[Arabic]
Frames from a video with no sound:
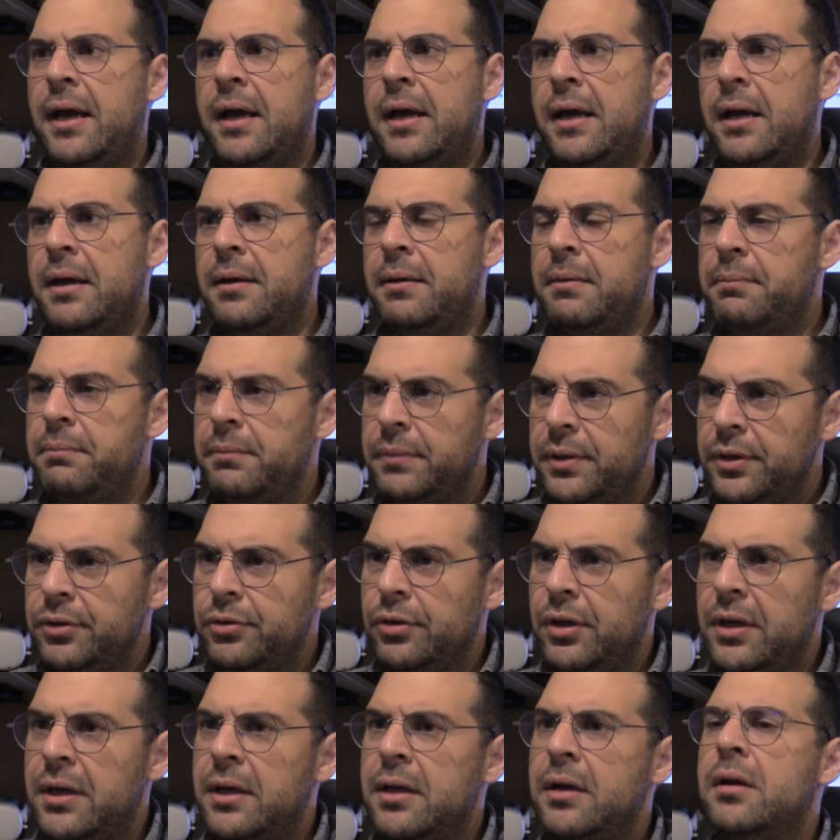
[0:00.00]
حقها 100
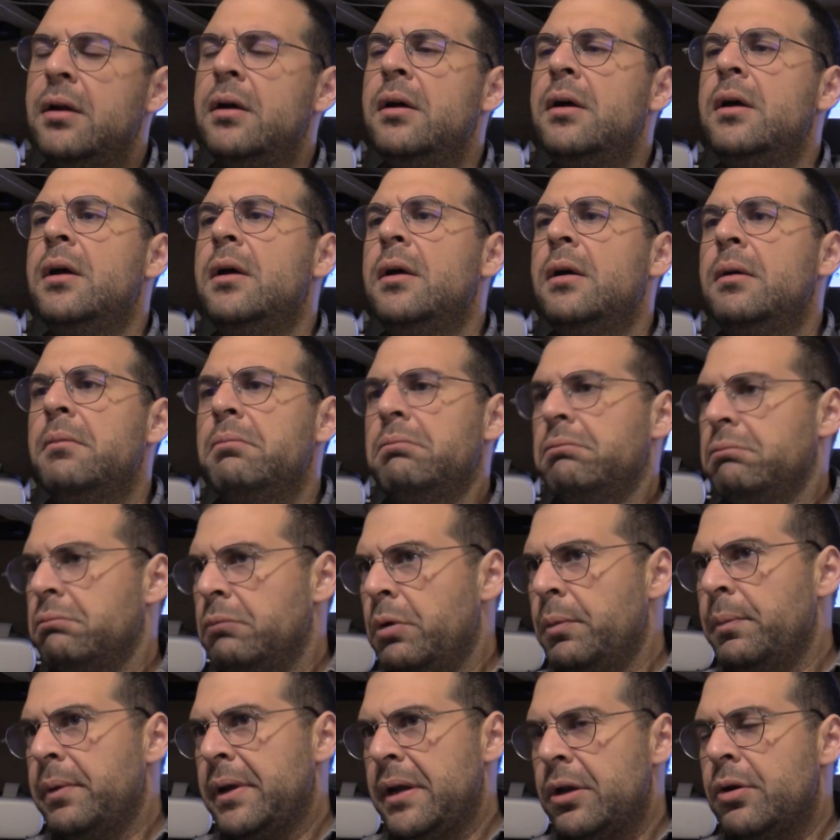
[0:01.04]
دولار
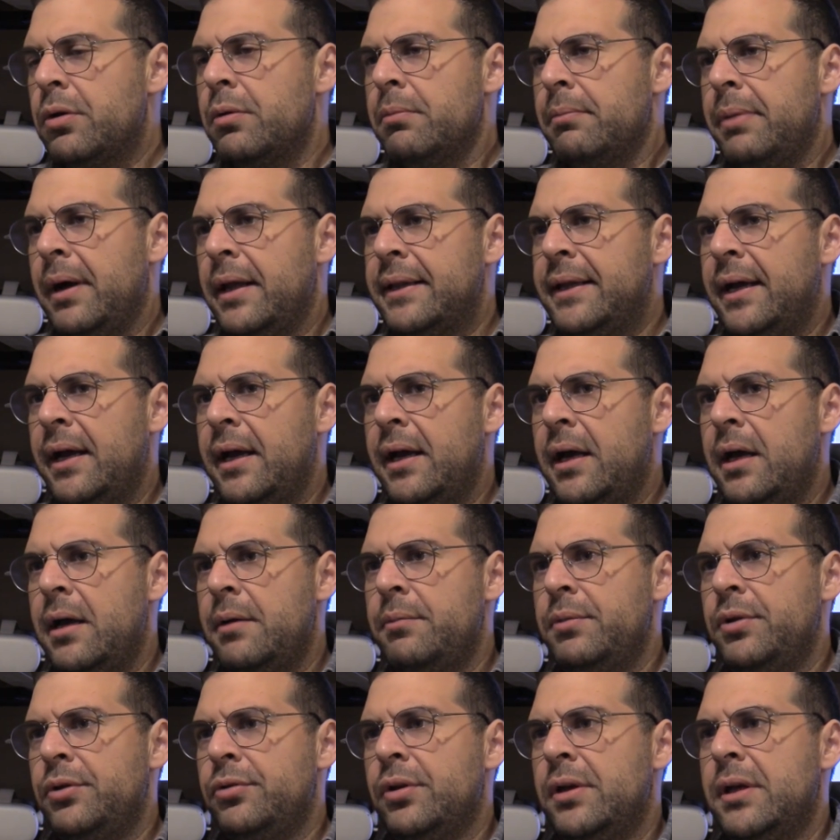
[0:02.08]
ممكن يكون بعدها حقها
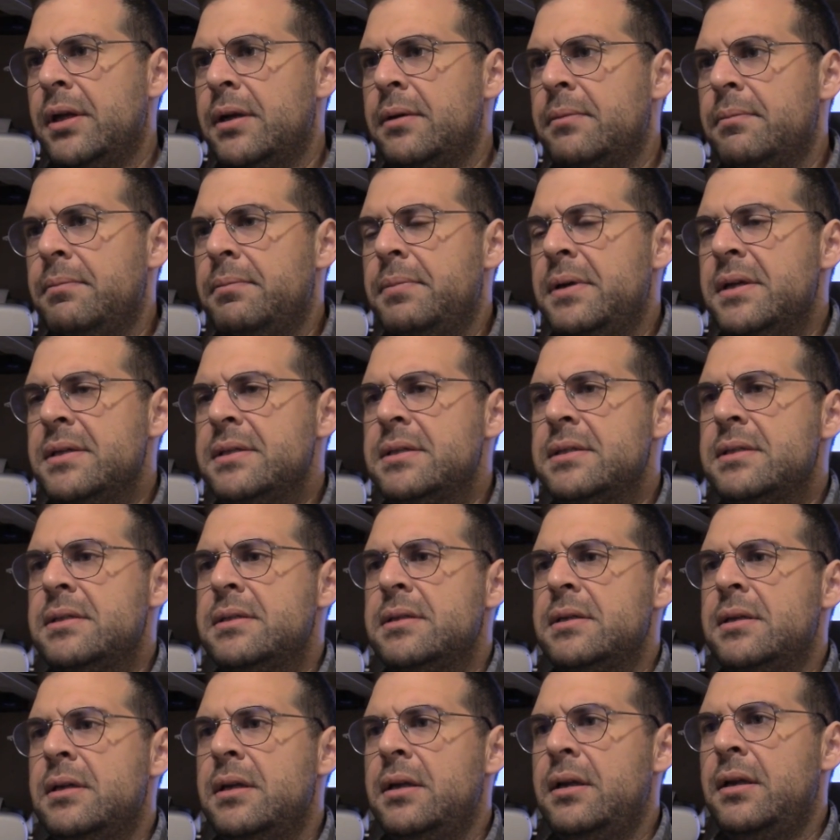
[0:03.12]
100 دولار
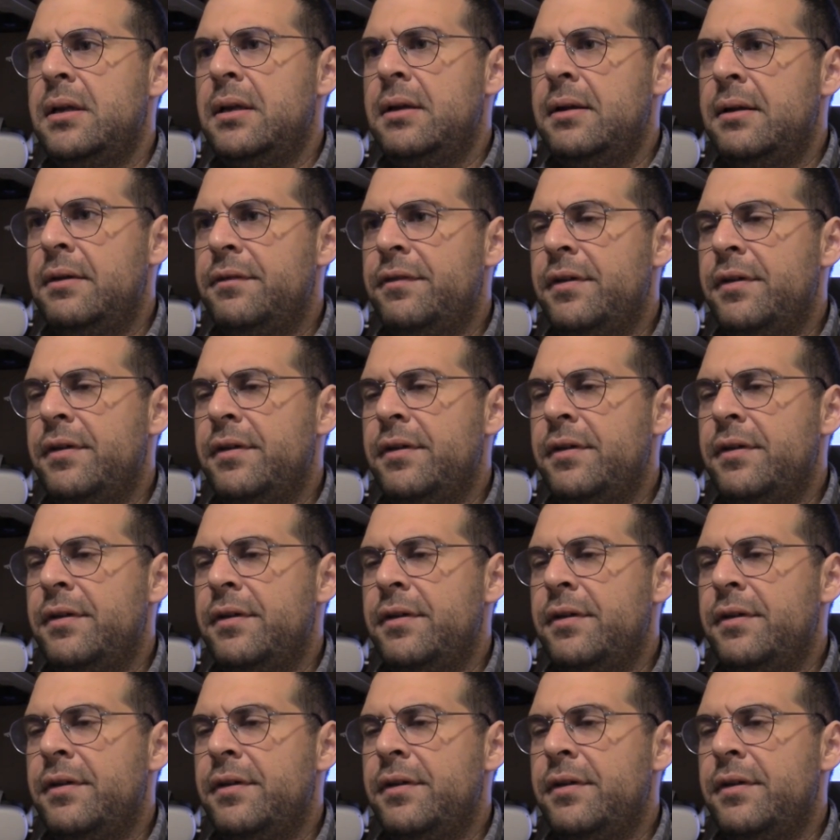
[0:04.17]
بس آه،